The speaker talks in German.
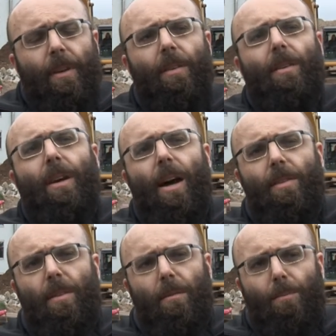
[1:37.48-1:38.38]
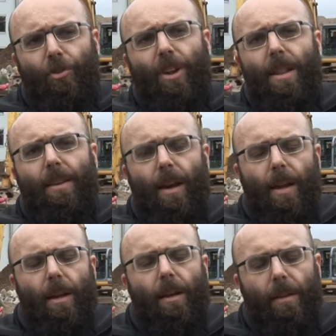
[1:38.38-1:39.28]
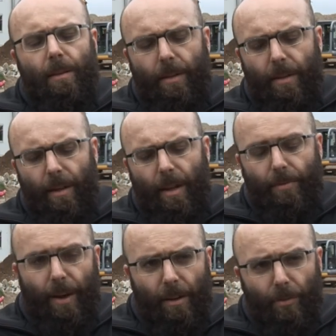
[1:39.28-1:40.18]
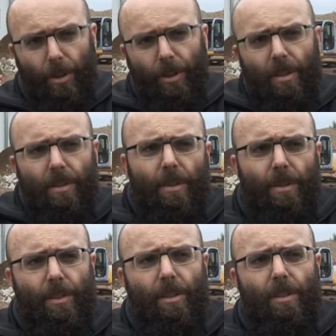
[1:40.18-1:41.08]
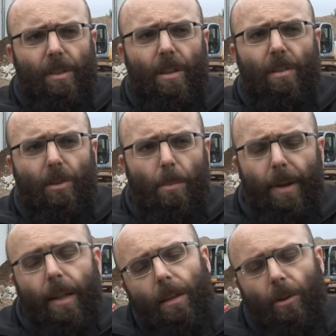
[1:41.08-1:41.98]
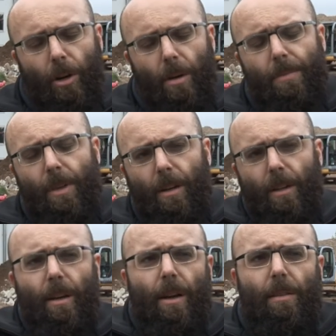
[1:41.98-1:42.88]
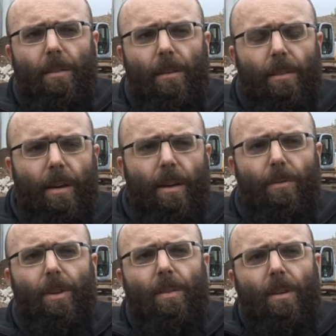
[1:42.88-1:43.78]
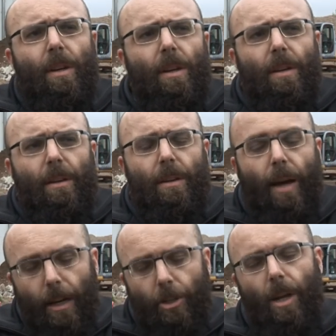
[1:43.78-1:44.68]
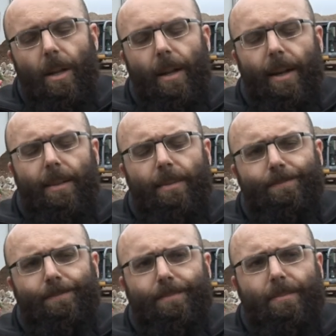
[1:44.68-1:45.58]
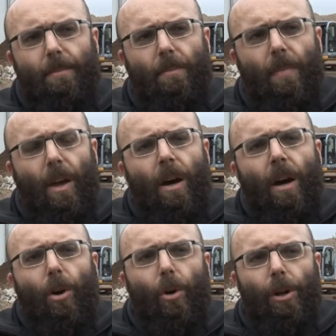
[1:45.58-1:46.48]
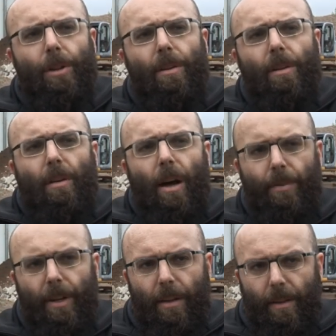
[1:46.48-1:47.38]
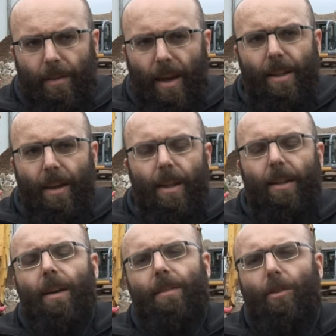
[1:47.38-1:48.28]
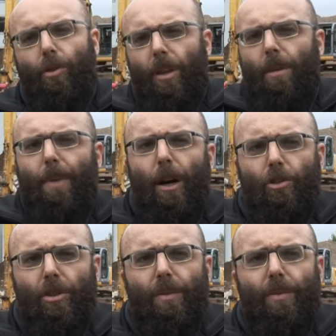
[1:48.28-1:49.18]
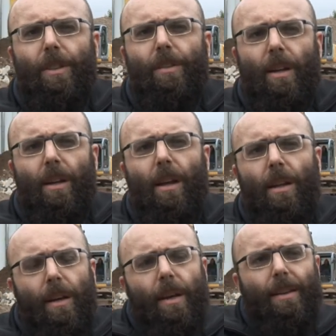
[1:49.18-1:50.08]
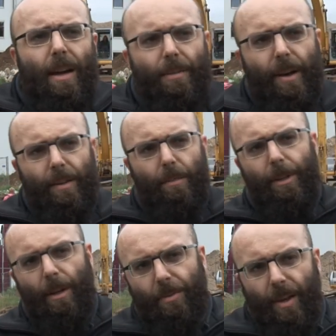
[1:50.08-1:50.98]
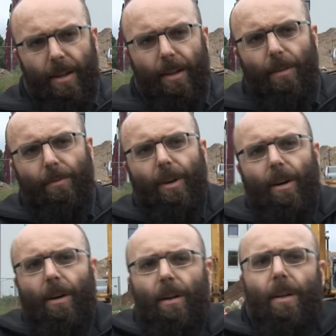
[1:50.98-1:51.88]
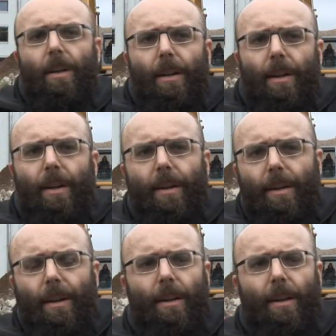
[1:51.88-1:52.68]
Diese ganzen Bestandteile sind entfernt worden. Das Gewässer ist dann komplett geräumt nach den ganzen Jahrzehnten, wie es äh, dagestanden hat. Und als wir dann den Sand hatten als natürlichen Baustoff, ist der dann teilweise mit dem Sand, den wir äh,